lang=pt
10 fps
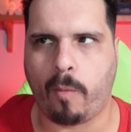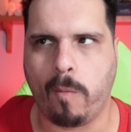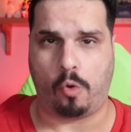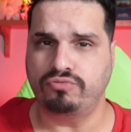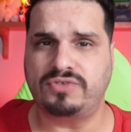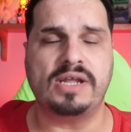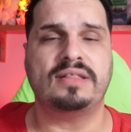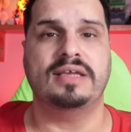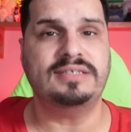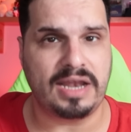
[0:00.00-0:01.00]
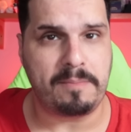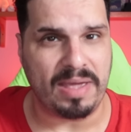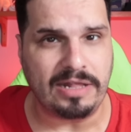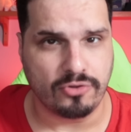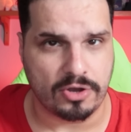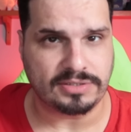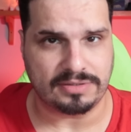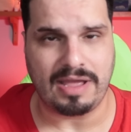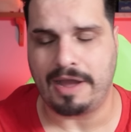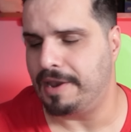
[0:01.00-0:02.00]
Com certeza ele é bem
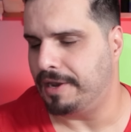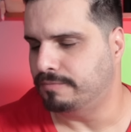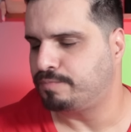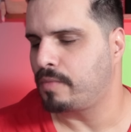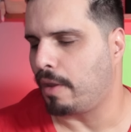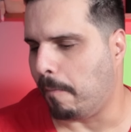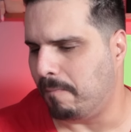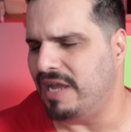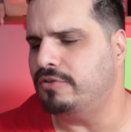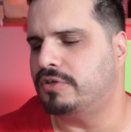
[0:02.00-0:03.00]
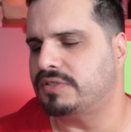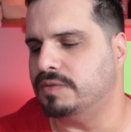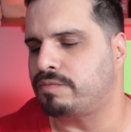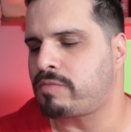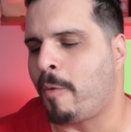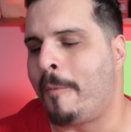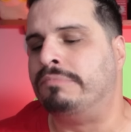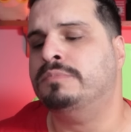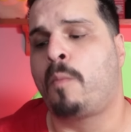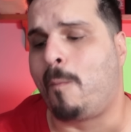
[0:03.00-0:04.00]
doce, tá, galera? Bem doce
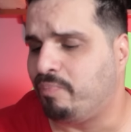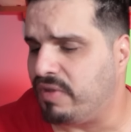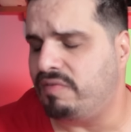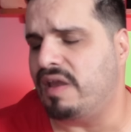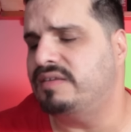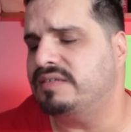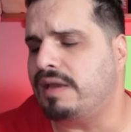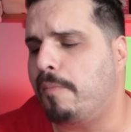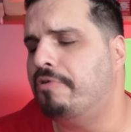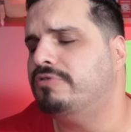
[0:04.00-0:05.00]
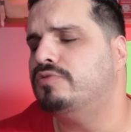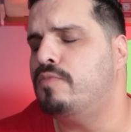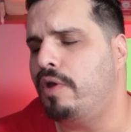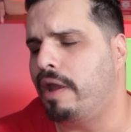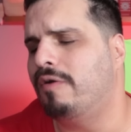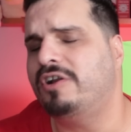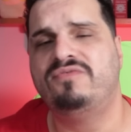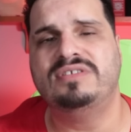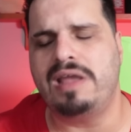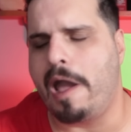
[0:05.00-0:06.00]
e tem esse sabor de morango
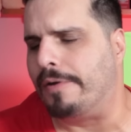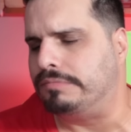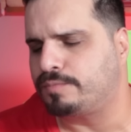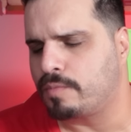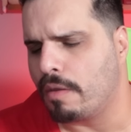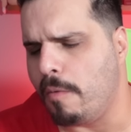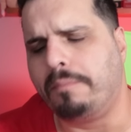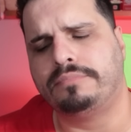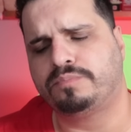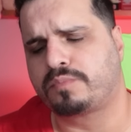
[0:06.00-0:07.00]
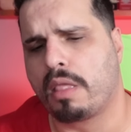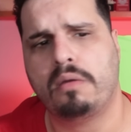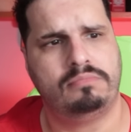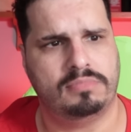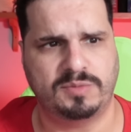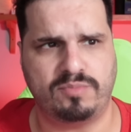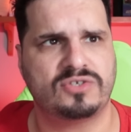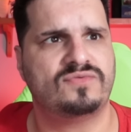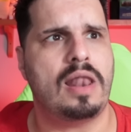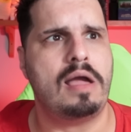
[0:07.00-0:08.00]
artificial. Mas
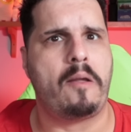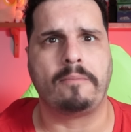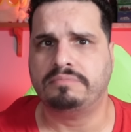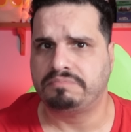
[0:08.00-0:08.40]
posso falar?